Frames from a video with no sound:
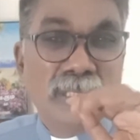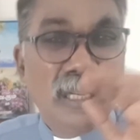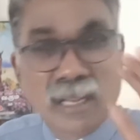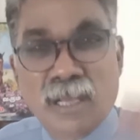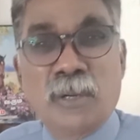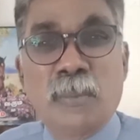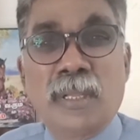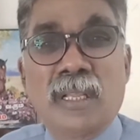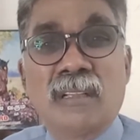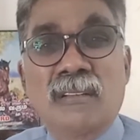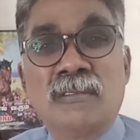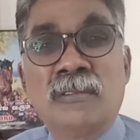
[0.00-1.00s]
எல்லாருமே
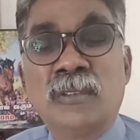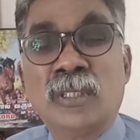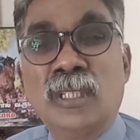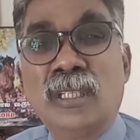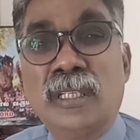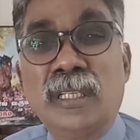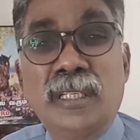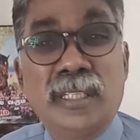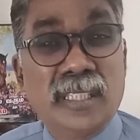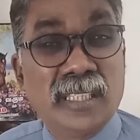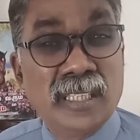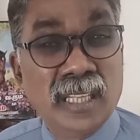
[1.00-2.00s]

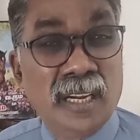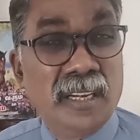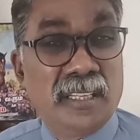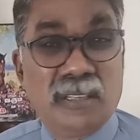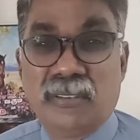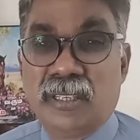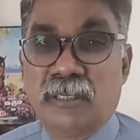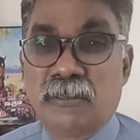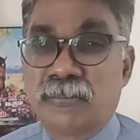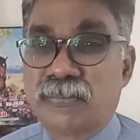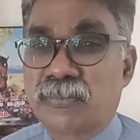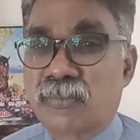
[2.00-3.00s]
இதை நிதானிக்க
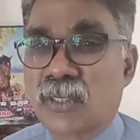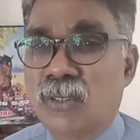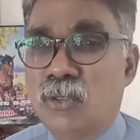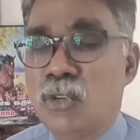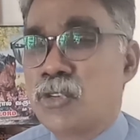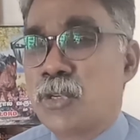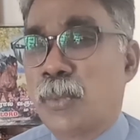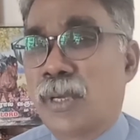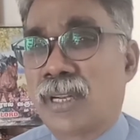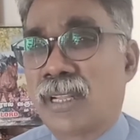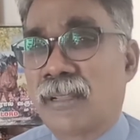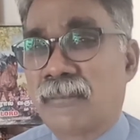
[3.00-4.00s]
வேண்டும் யோசிச்சு
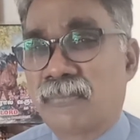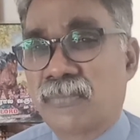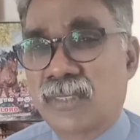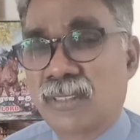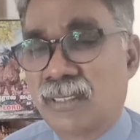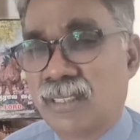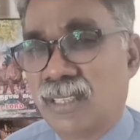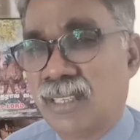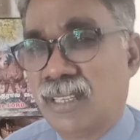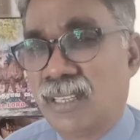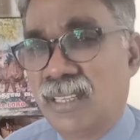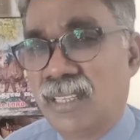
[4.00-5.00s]
பாருங்கள்
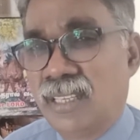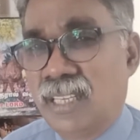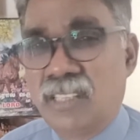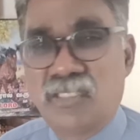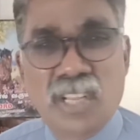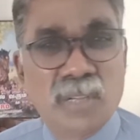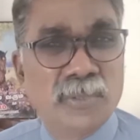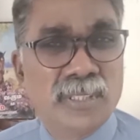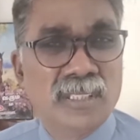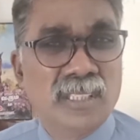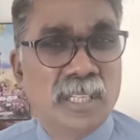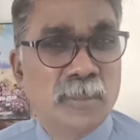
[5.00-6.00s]
நீ
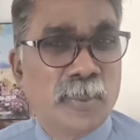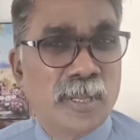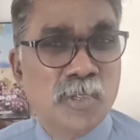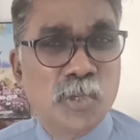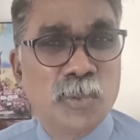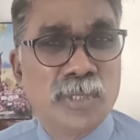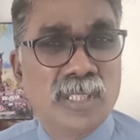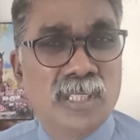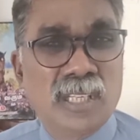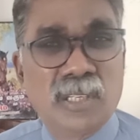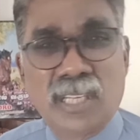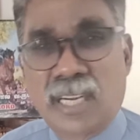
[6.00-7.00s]
செய்வது நீ பேசுவது
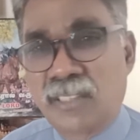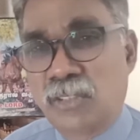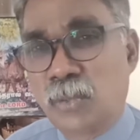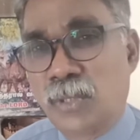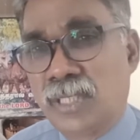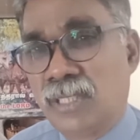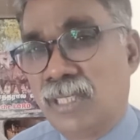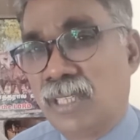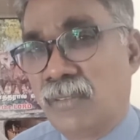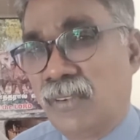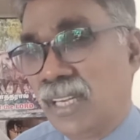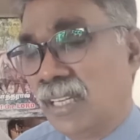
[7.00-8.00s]
நீ நடத்துவது
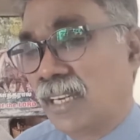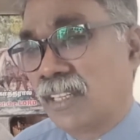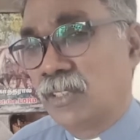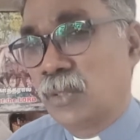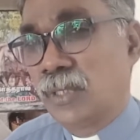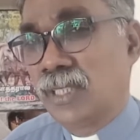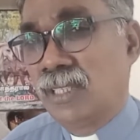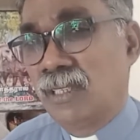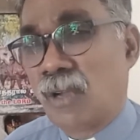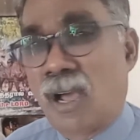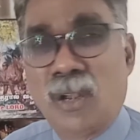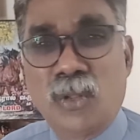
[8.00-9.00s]
நீ வழி நடத்துவது
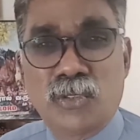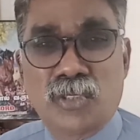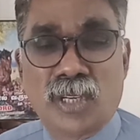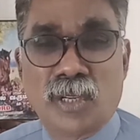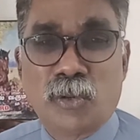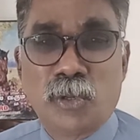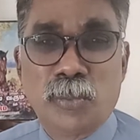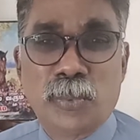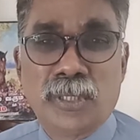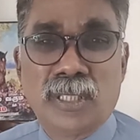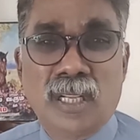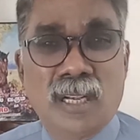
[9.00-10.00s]
ஆலோசனை
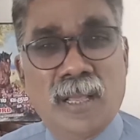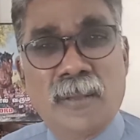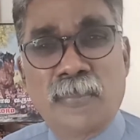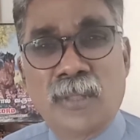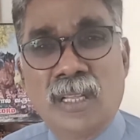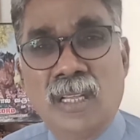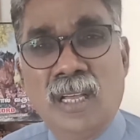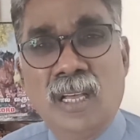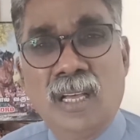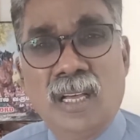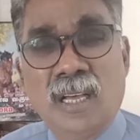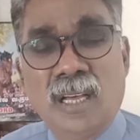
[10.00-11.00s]
கொடுப்பது எல்லாம்
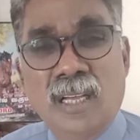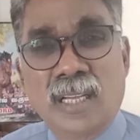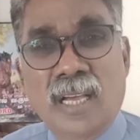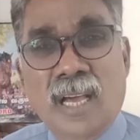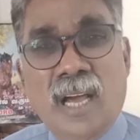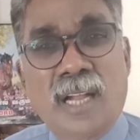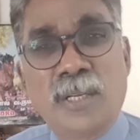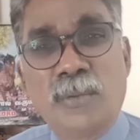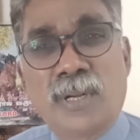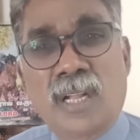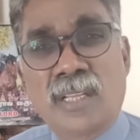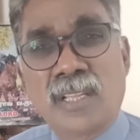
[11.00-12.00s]

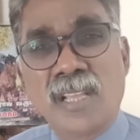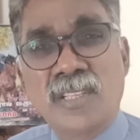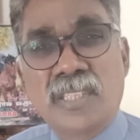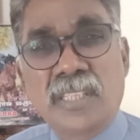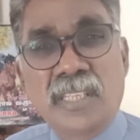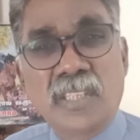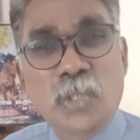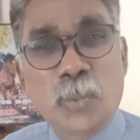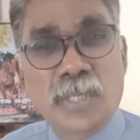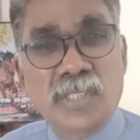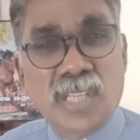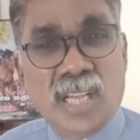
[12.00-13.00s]
ஆண்டவராக இயேசு
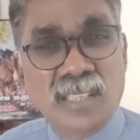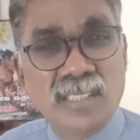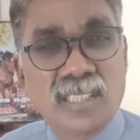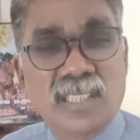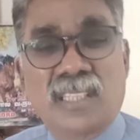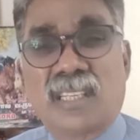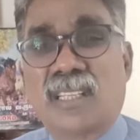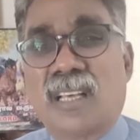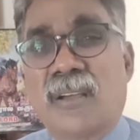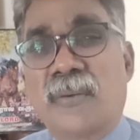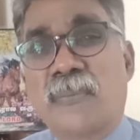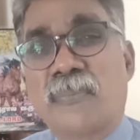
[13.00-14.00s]
கிறிஸ்துவை சார்ந்திருக்கிறதா